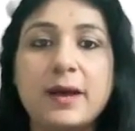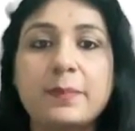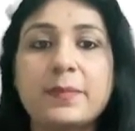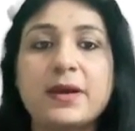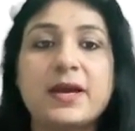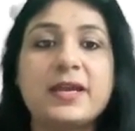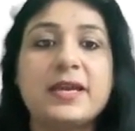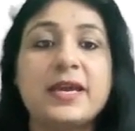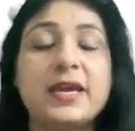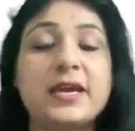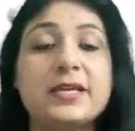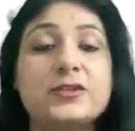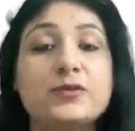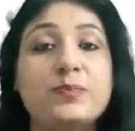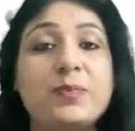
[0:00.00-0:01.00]
आपका
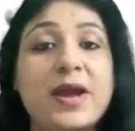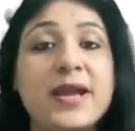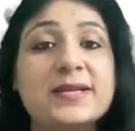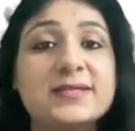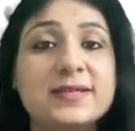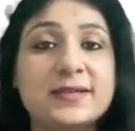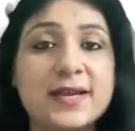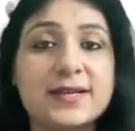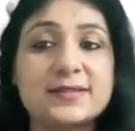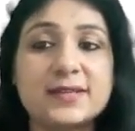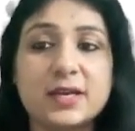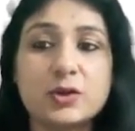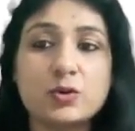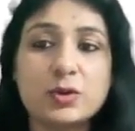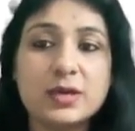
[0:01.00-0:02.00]
ये जो प्राइस इंडेक्स
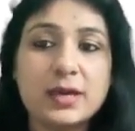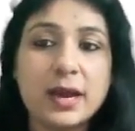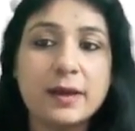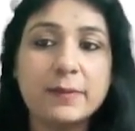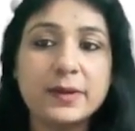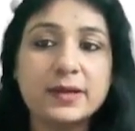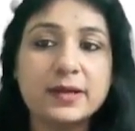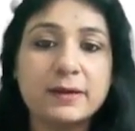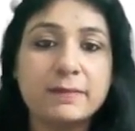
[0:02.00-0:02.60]
है क्योंकि यहाँ पे अगर